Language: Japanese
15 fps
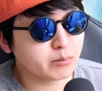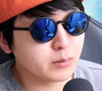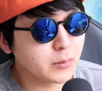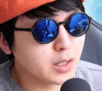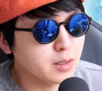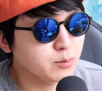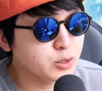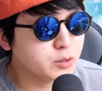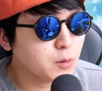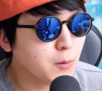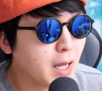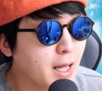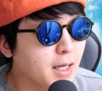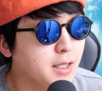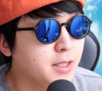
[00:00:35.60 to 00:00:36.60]
息子
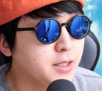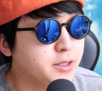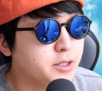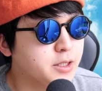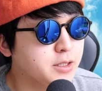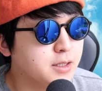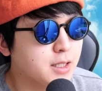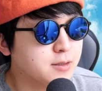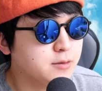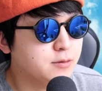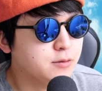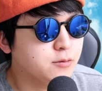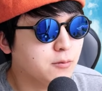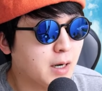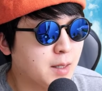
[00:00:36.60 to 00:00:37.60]
が進学す
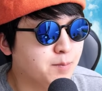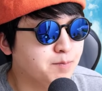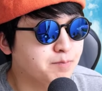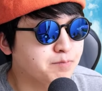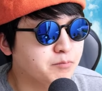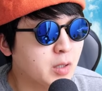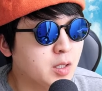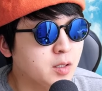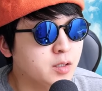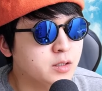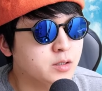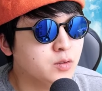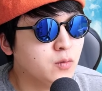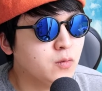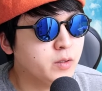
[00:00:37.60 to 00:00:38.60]
るのは
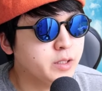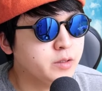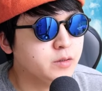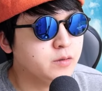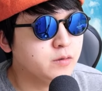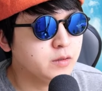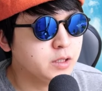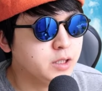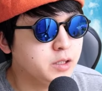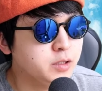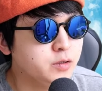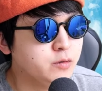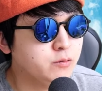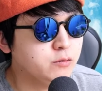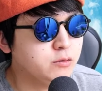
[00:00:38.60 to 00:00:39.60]
創立
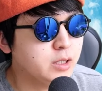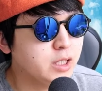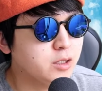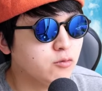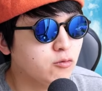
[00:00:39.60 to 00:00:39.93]
20年ほ